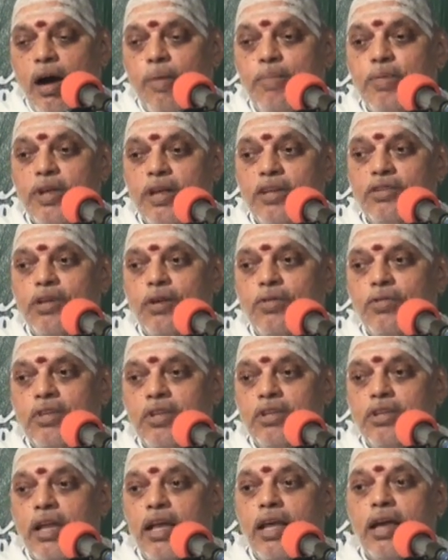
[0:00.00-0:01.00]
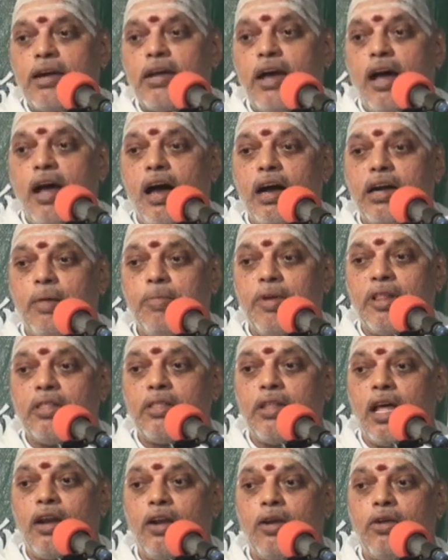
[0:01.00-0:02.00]
అప్పుడు ఏం జరుగుతుంది ఏక
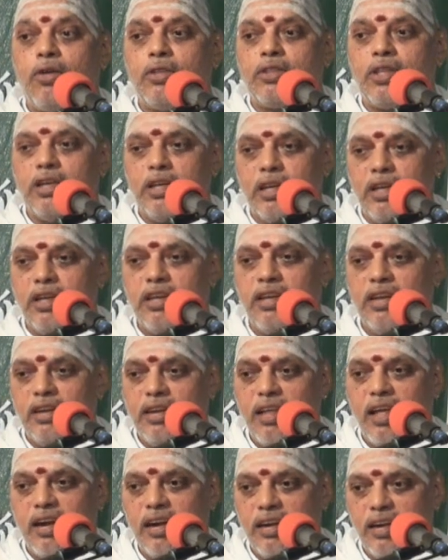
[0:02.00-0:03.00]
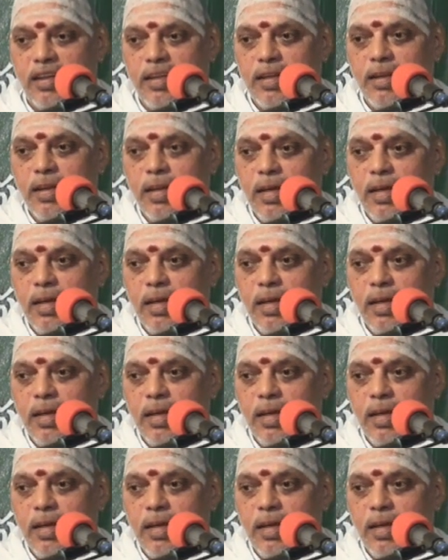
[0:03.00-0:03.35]
కబంధ నృతి అన్నారండి